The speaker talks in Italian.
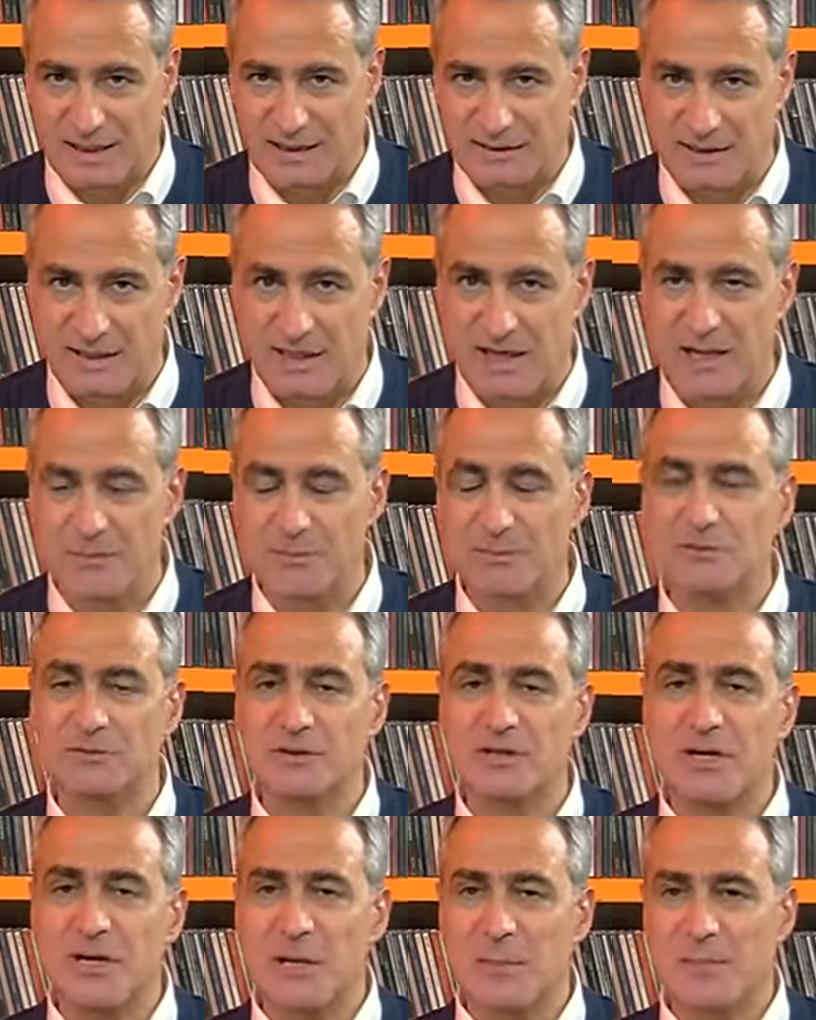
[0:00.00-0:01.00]

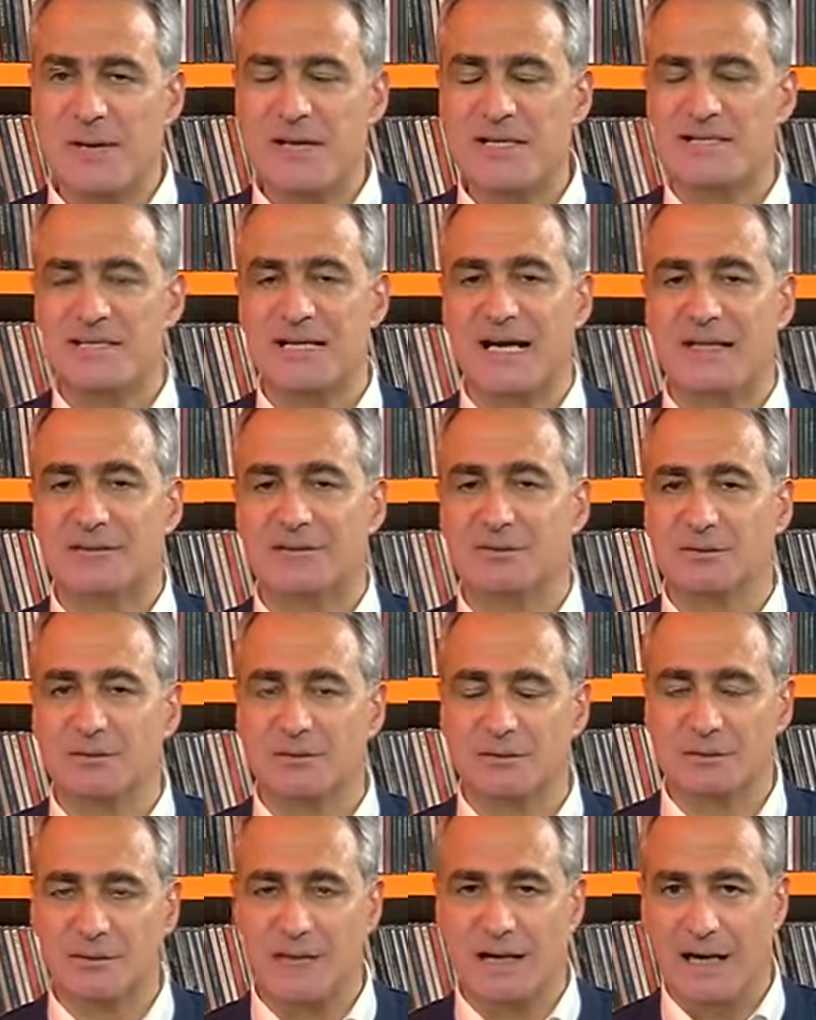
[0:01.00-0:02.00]
tratteremo
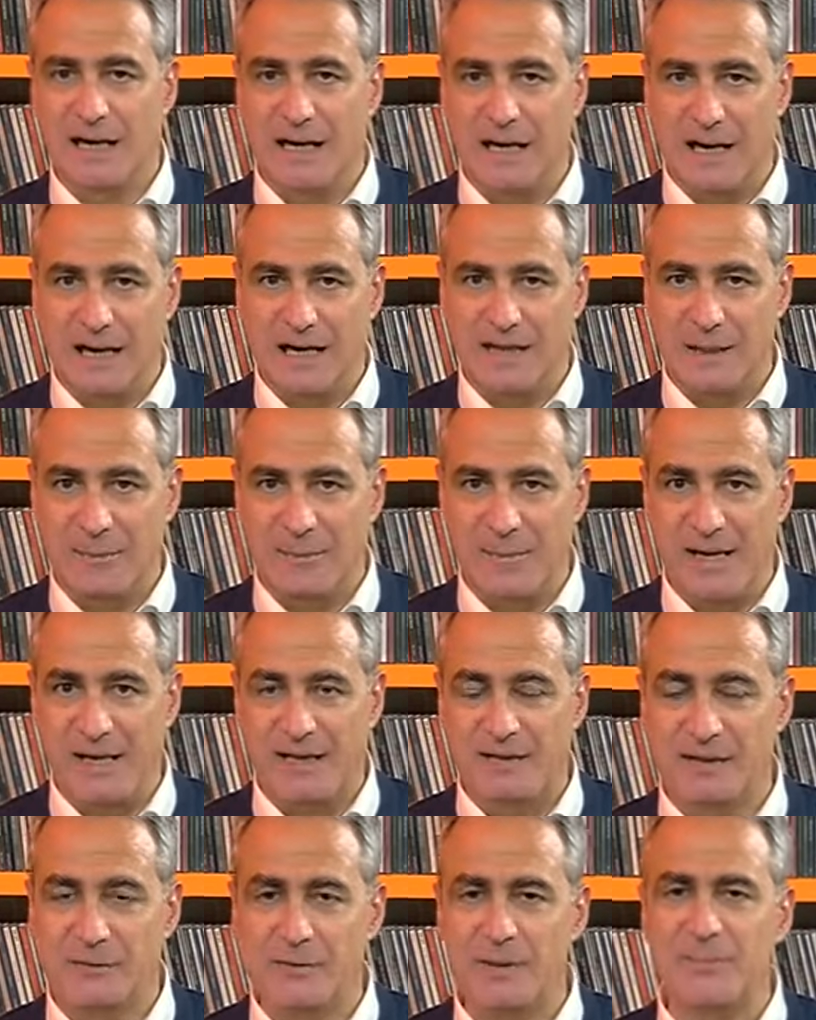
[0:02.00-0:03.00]
pensato alla
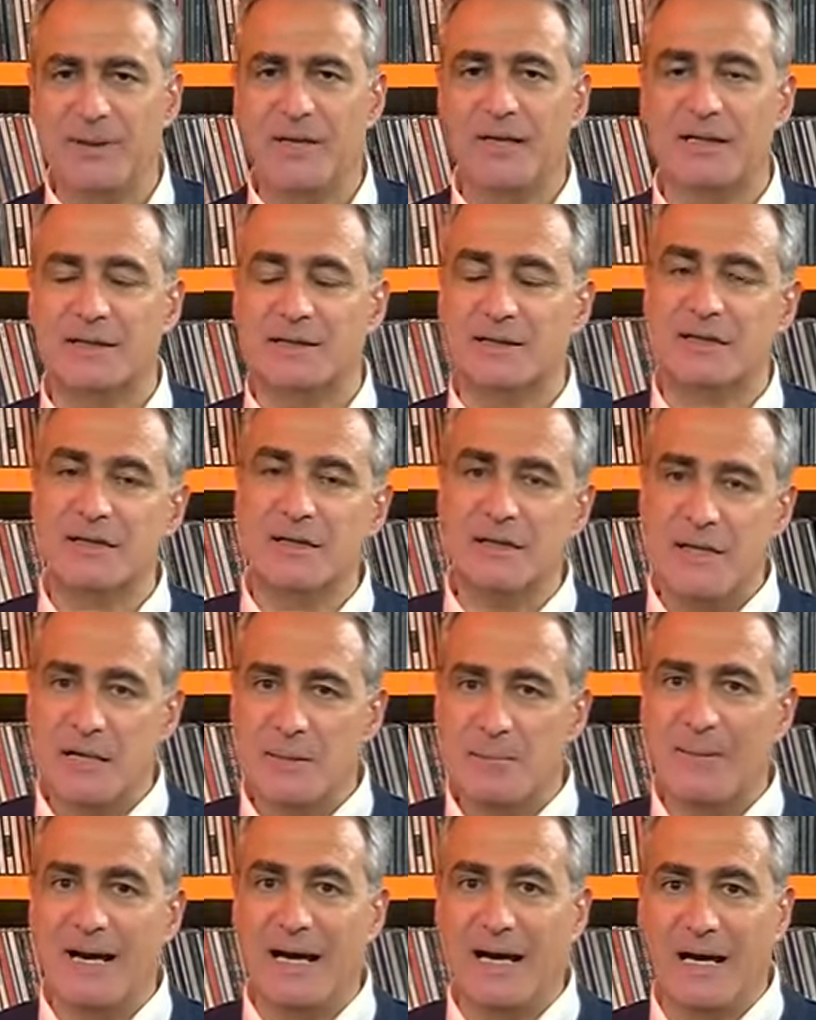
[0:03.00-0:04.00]
pelle da una parte,
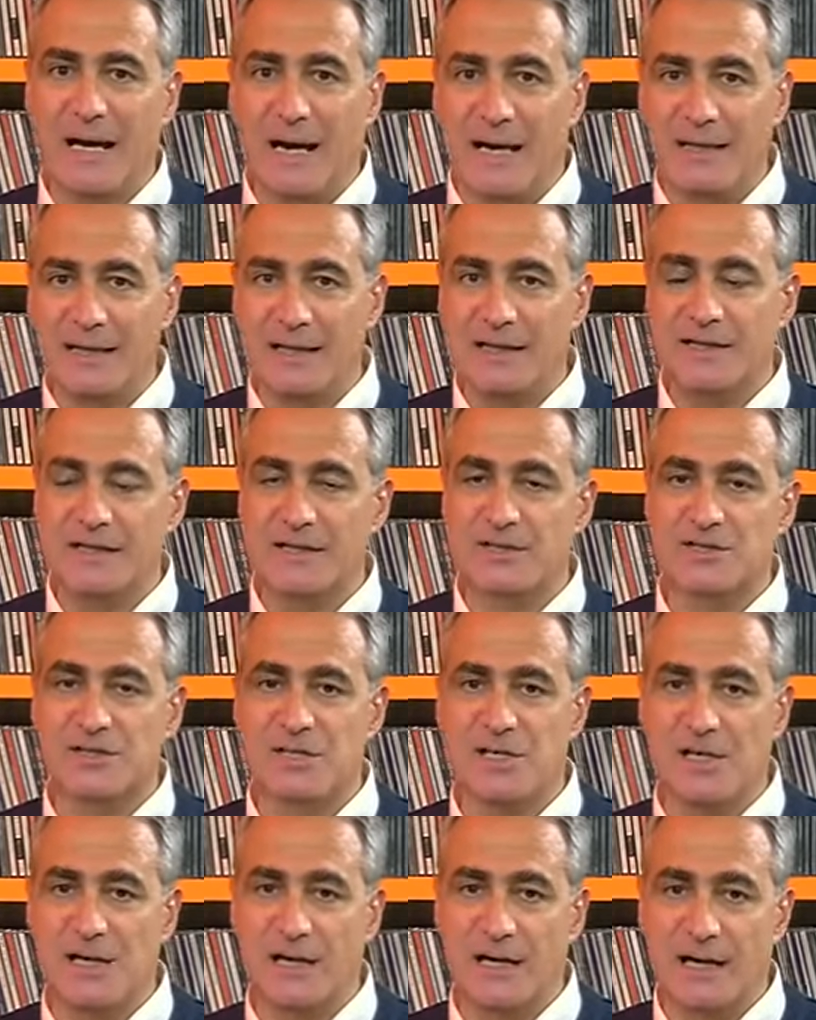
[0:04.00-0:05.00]
ma
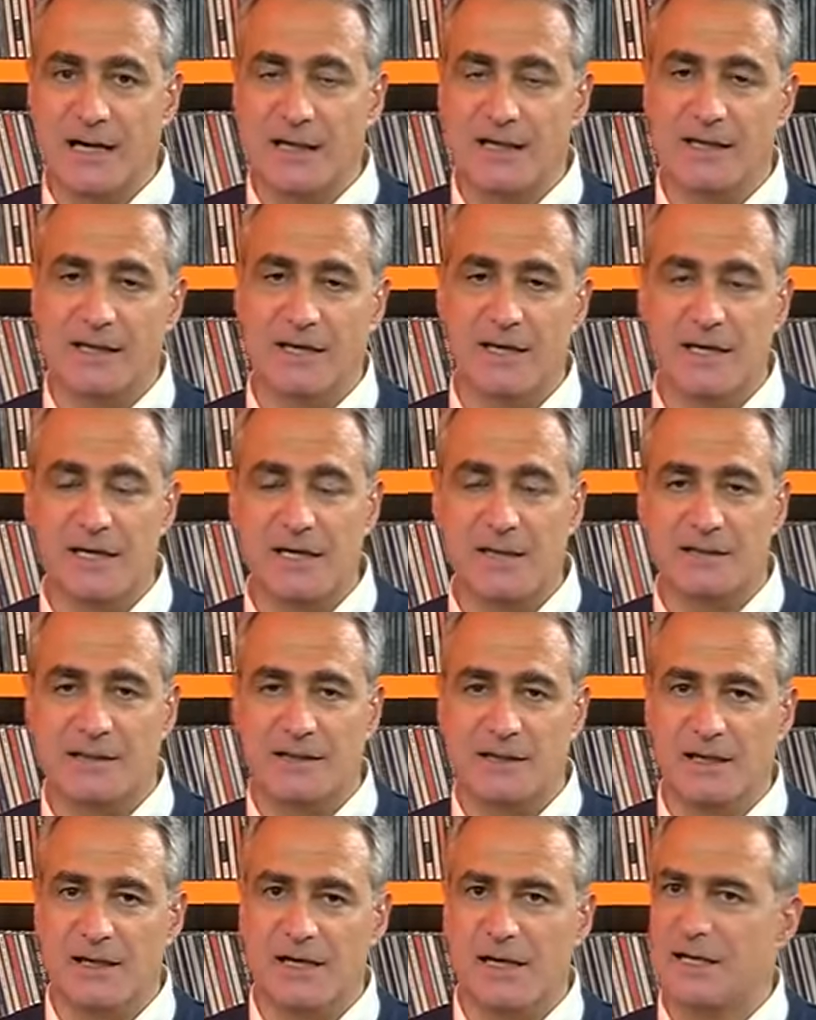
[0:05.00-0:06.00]
all'allergia, alla
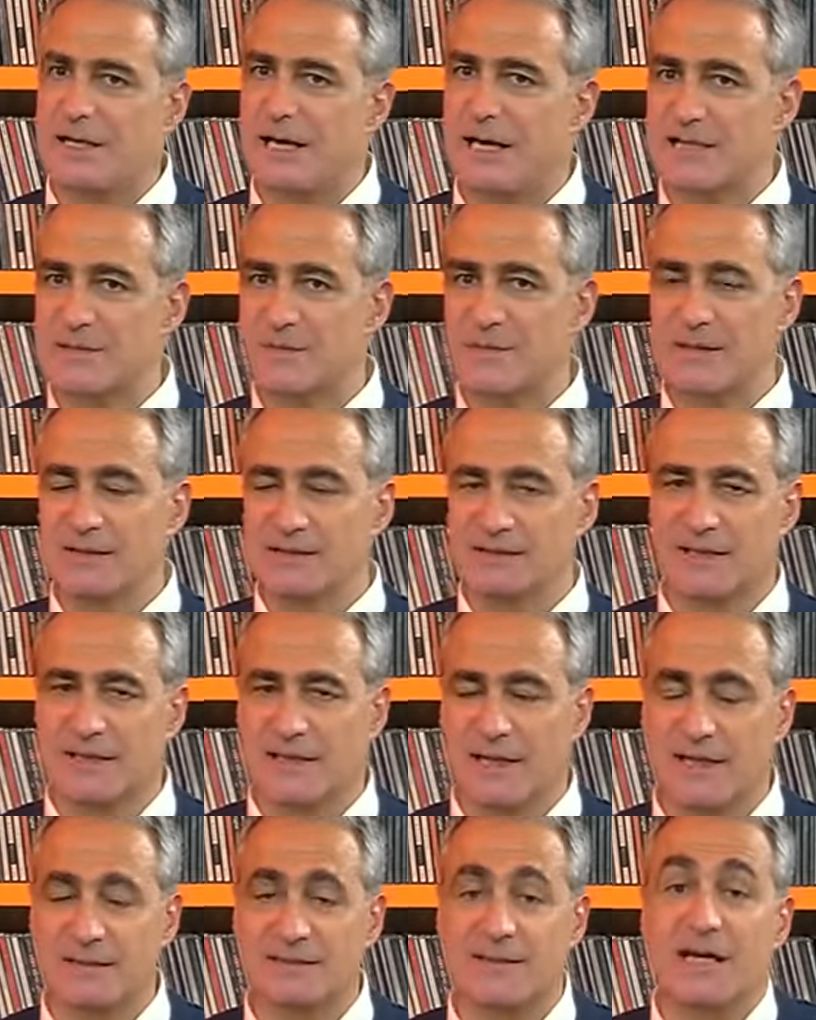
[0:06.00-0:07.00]
rinite e all'asma
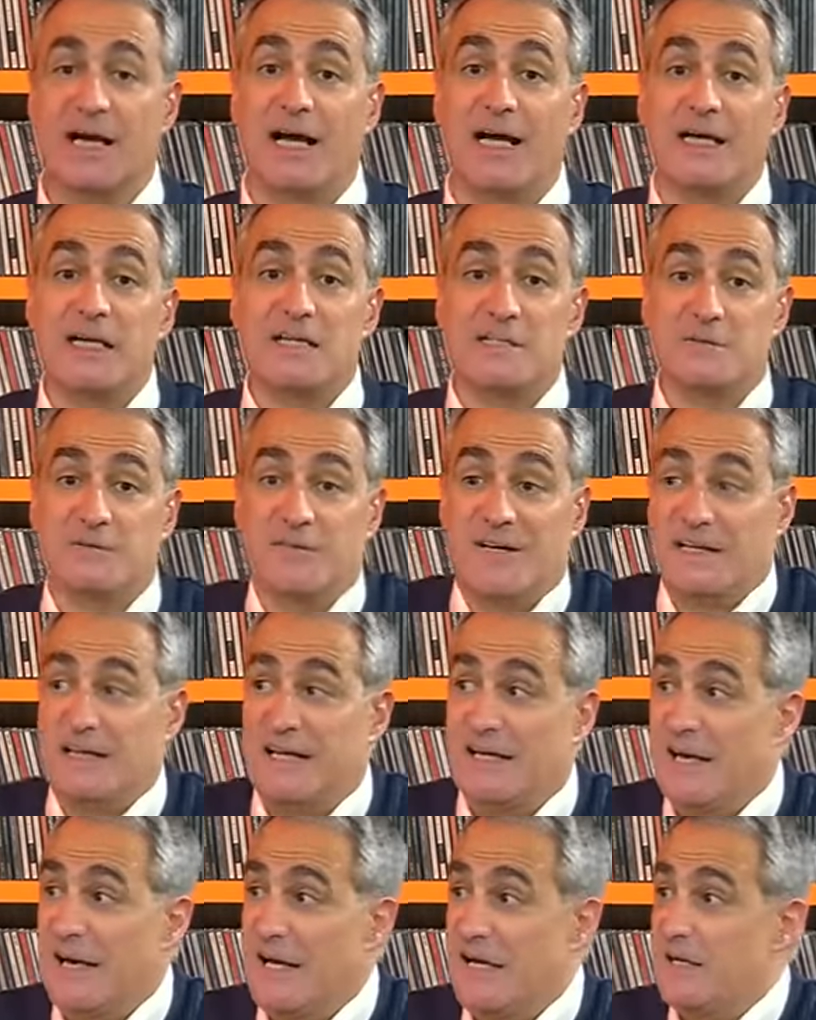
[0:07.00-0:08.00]
dall'altra. Adesso veda